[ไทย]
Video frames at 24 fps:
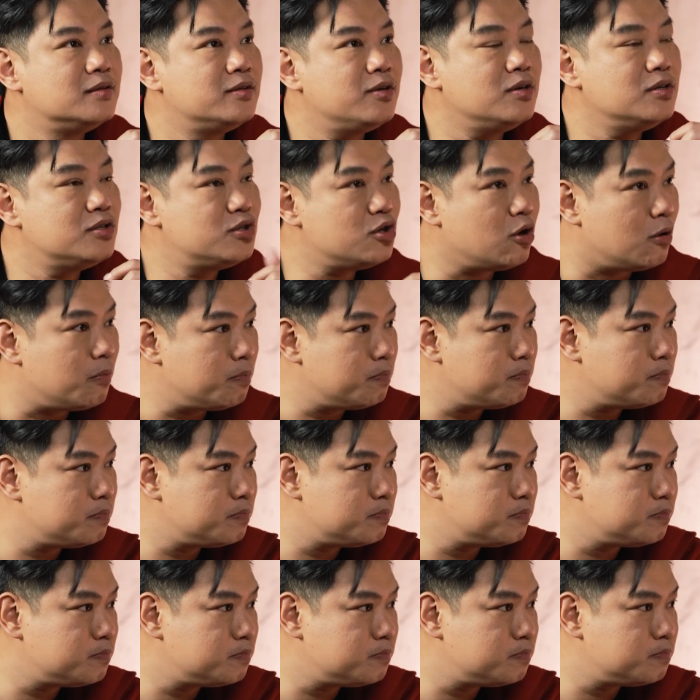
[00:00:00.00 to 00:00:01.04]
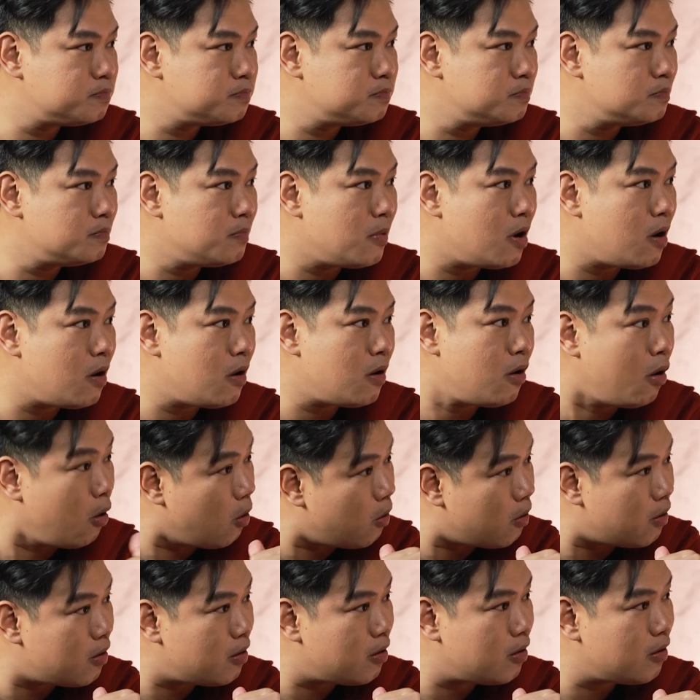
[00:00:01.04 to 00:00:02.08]
จนจบม
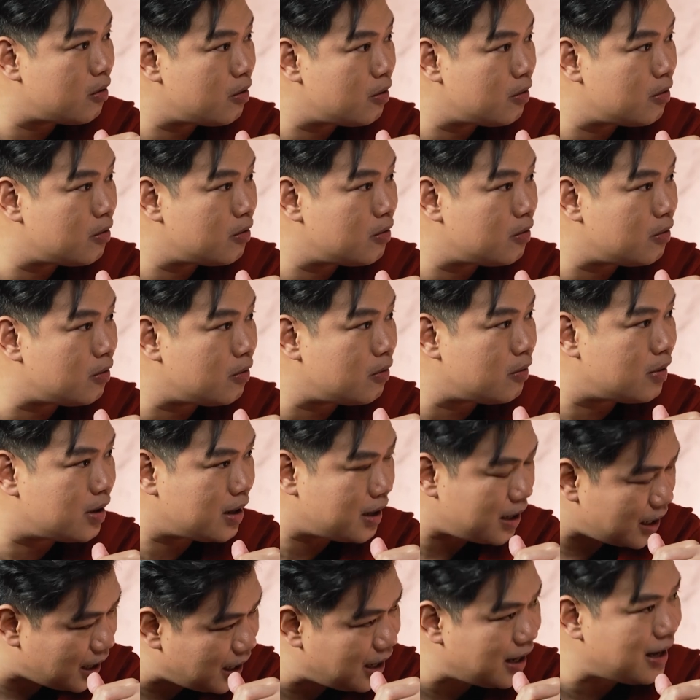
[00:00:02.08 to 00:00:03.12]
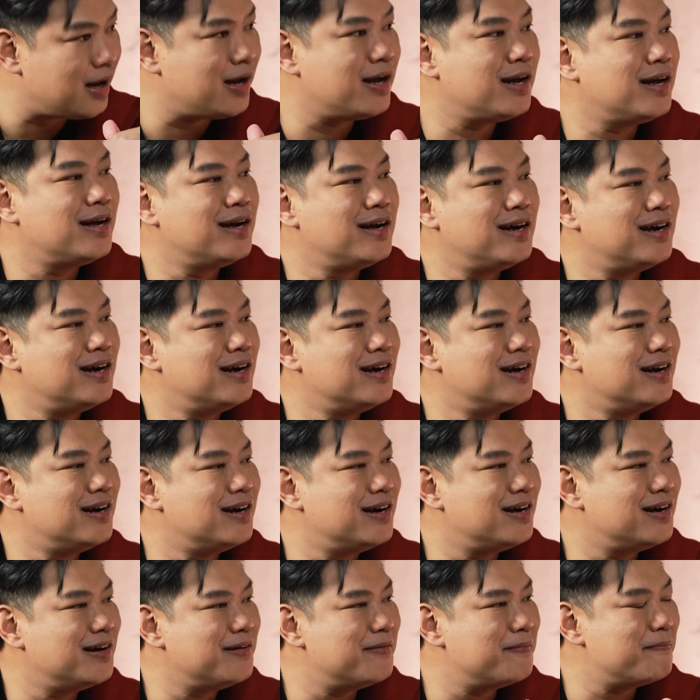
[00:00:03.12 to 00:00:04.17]
.6 ม .6 ครับ อ่า
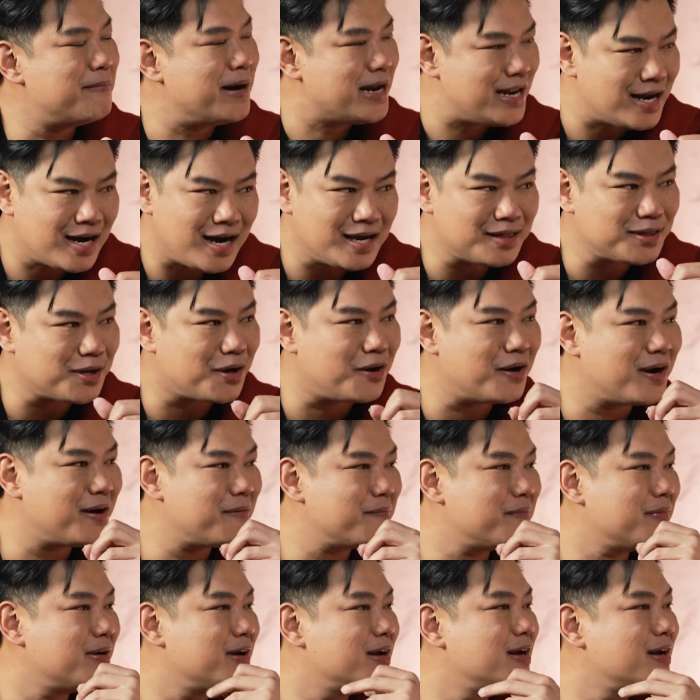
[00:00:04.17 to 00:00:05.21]
มันยังไงต่อครับ